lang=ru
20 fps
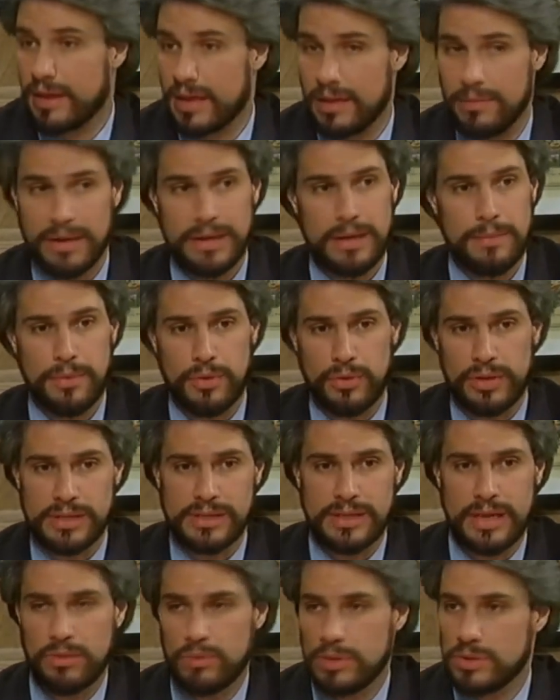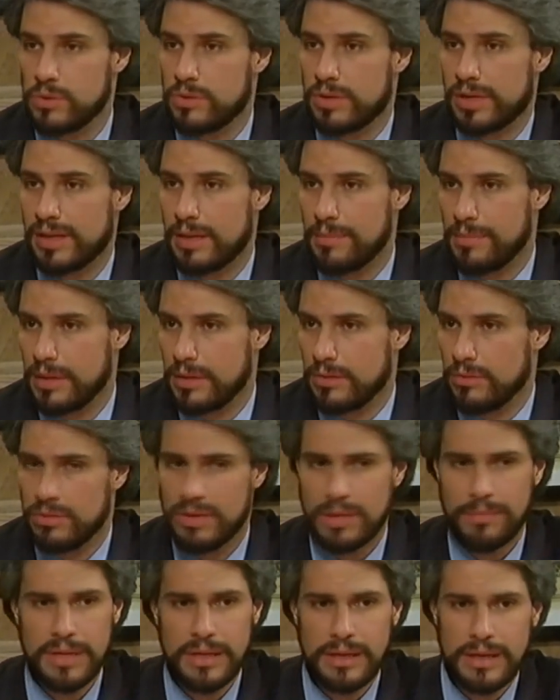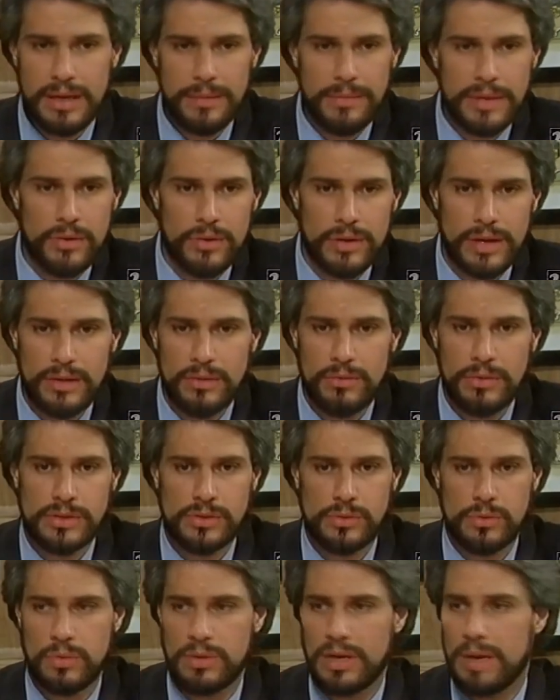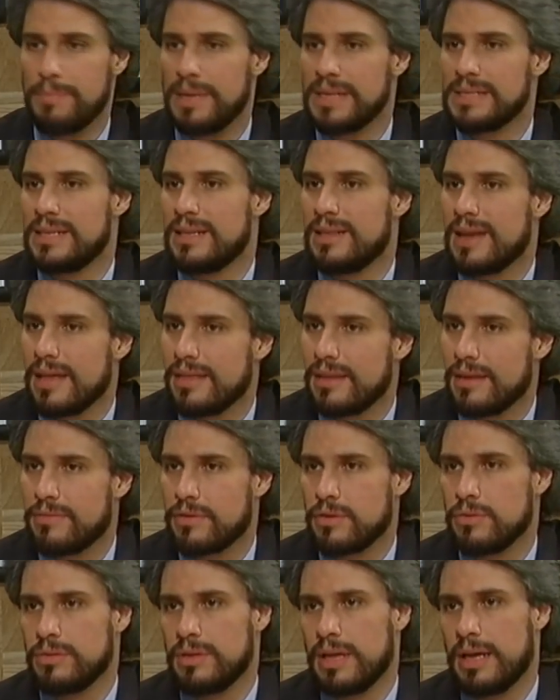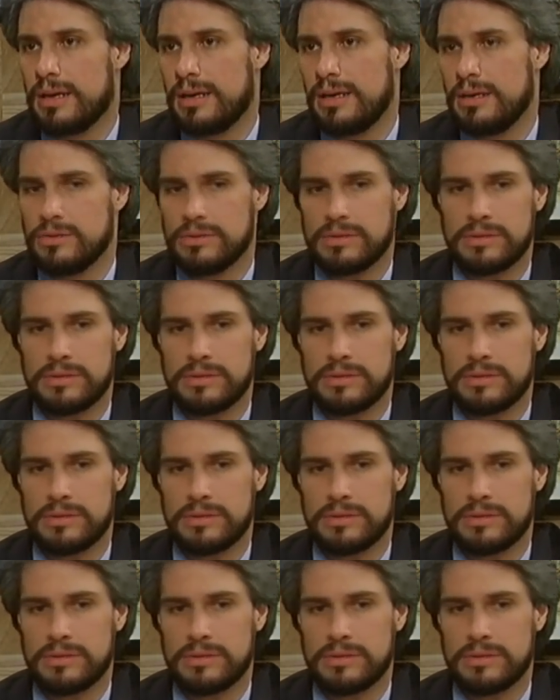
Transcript: Чем лучше он будет продвигаться в своем лечении, тем скорее мы сможем все ему рассказать.